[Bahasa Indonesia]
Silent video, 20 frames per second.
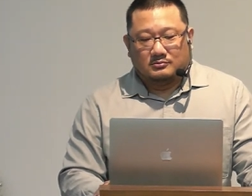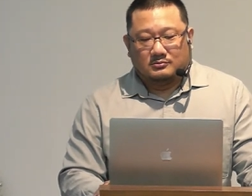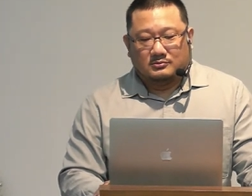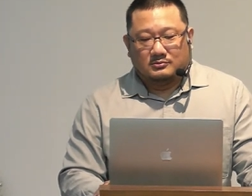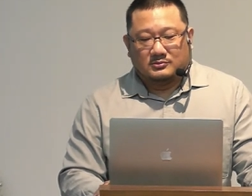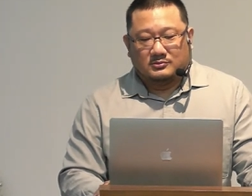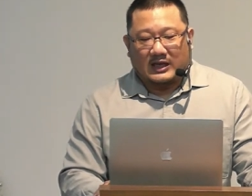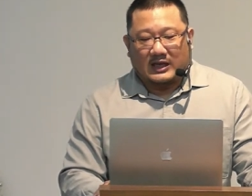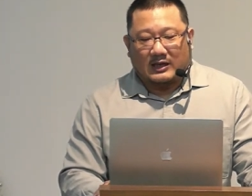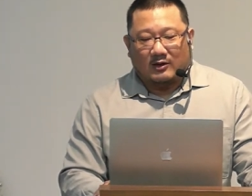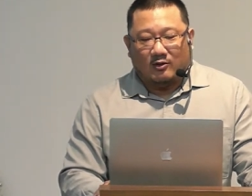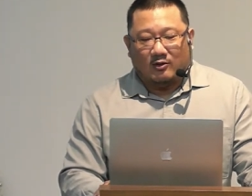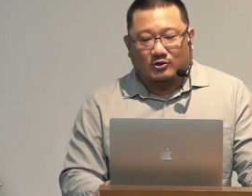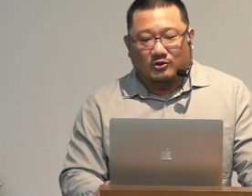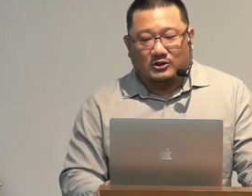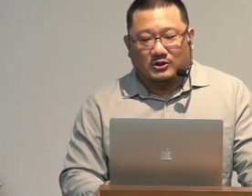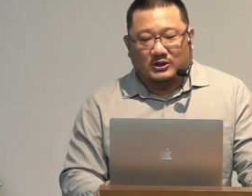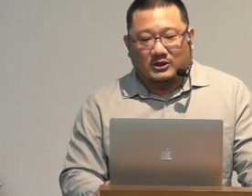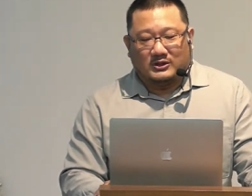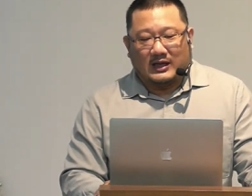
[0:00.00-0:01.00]
Salomo
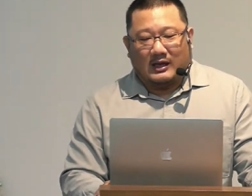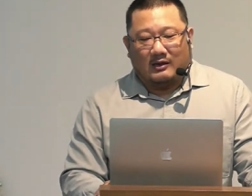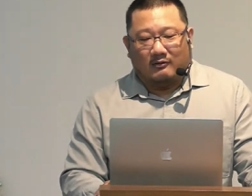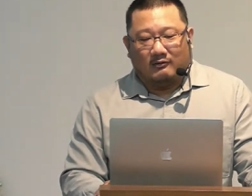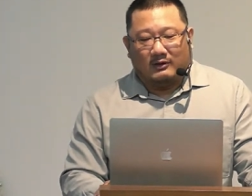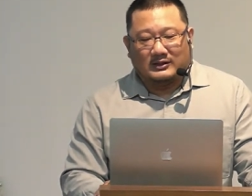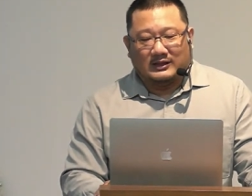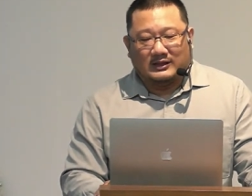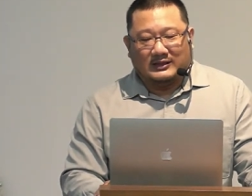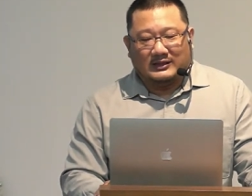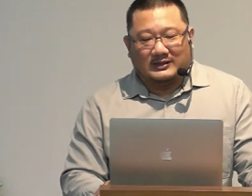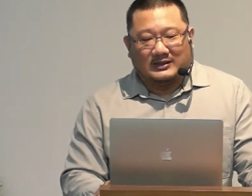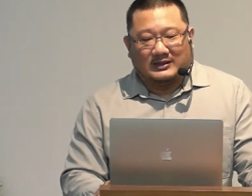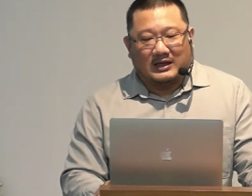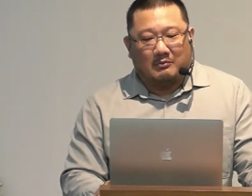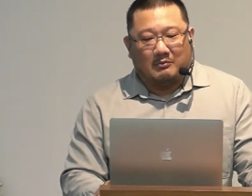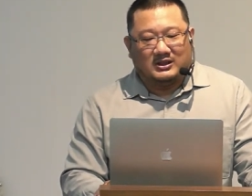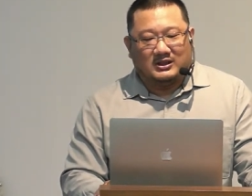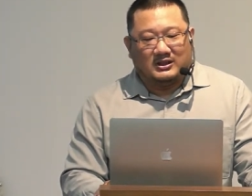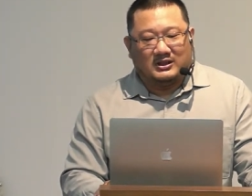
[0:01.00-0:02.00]
sejak awal tidak
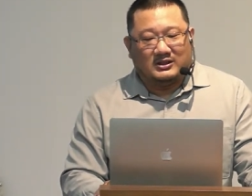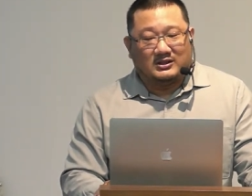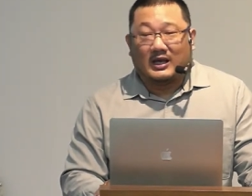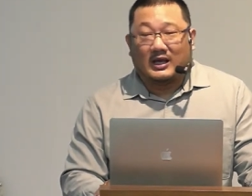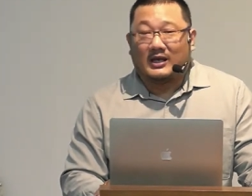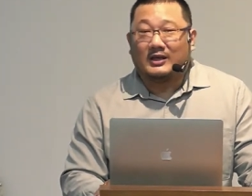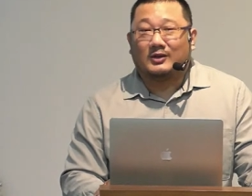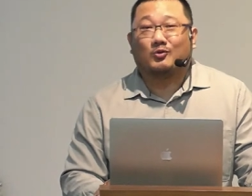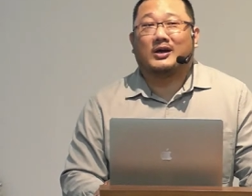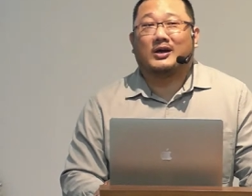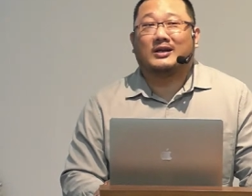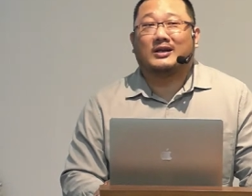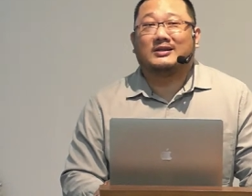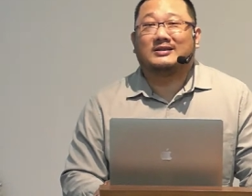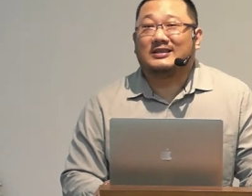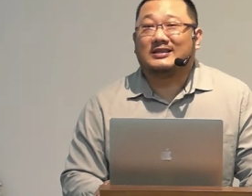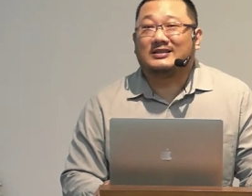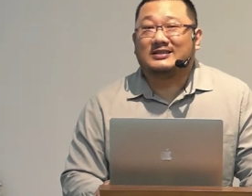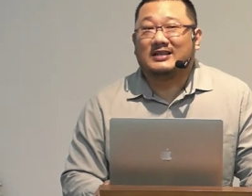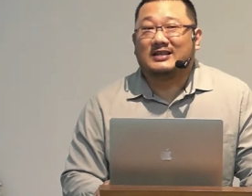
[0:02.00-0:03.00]
mencintai Tuhan
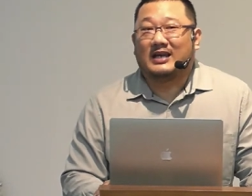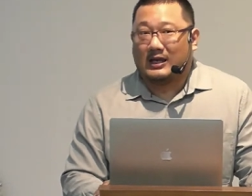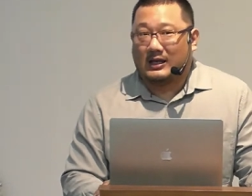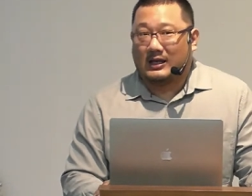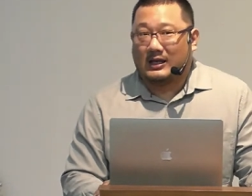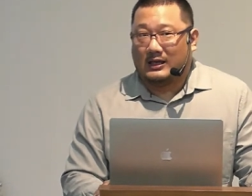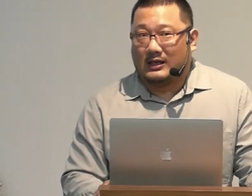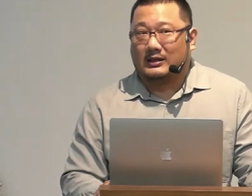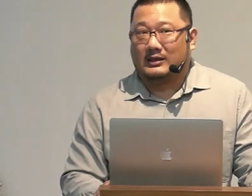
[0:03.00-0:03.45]
saja.